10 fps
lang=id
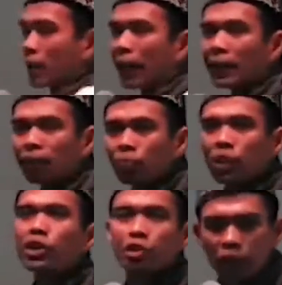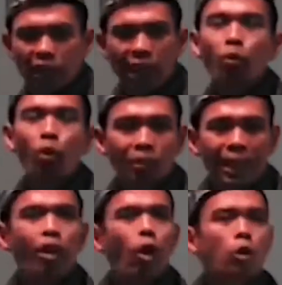cerai. Istri yang
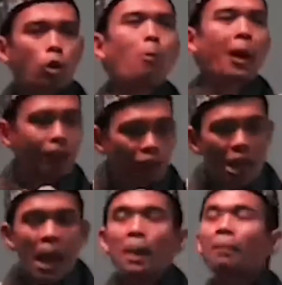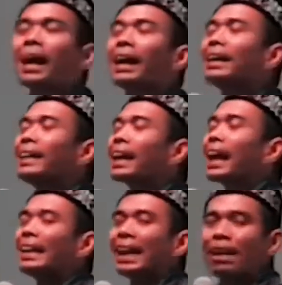murtad otomatis. Makanya
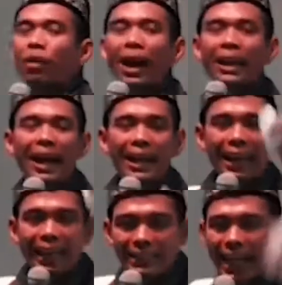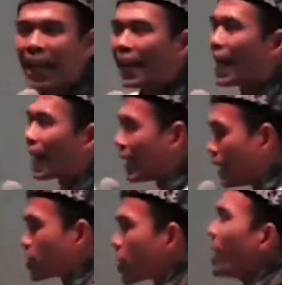kalian wahai anak lajang, anak
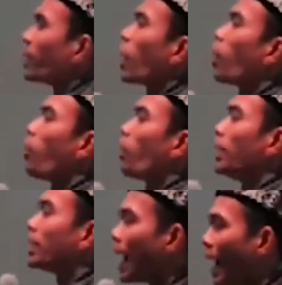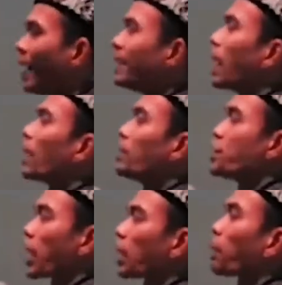gadis. Kalau mau nikah yang
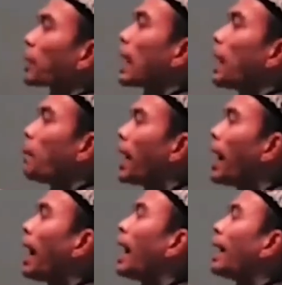dicek pertama